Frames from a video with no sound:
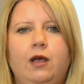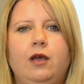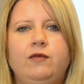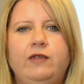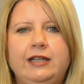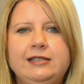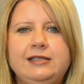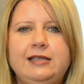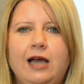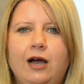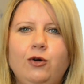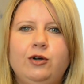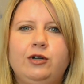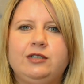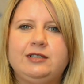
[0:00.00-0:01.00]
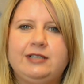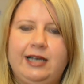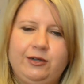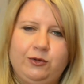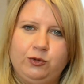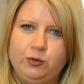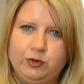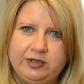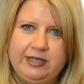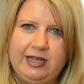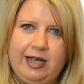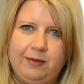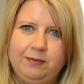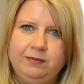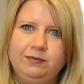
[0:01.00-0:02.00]
Wenn Sie auch Zeit und Lust
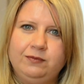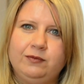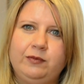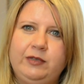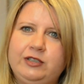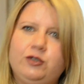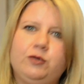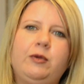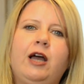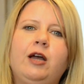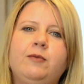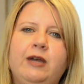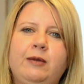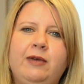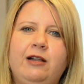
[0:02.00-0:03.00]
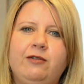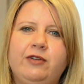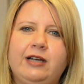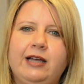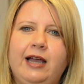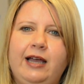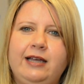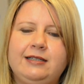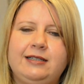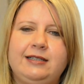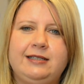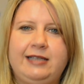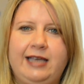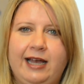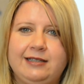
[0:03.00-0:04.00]
haben, mitzumachen beim Helferkreis,
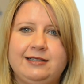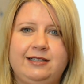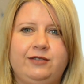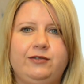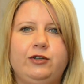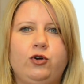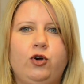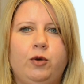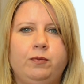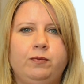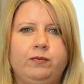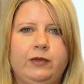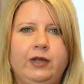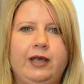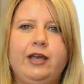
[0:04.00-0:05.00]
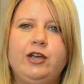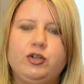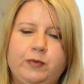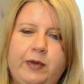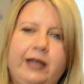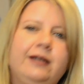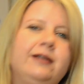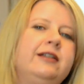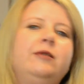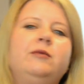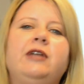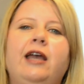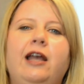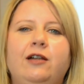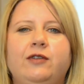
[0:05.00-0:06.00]
sind Sie herzlich willkommen. Spenden
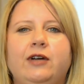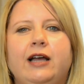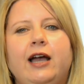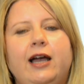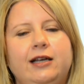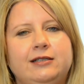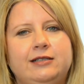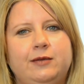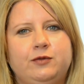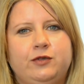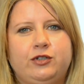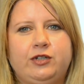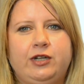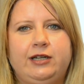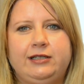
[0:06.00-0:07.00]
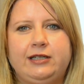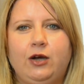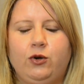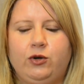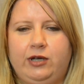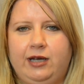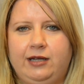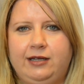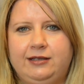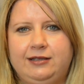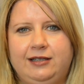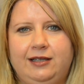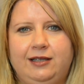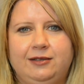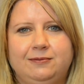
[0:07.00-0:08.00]
nimmt der Helferkreis selbstverständlich auch gern
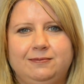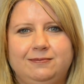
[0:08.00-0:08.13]
entgegen.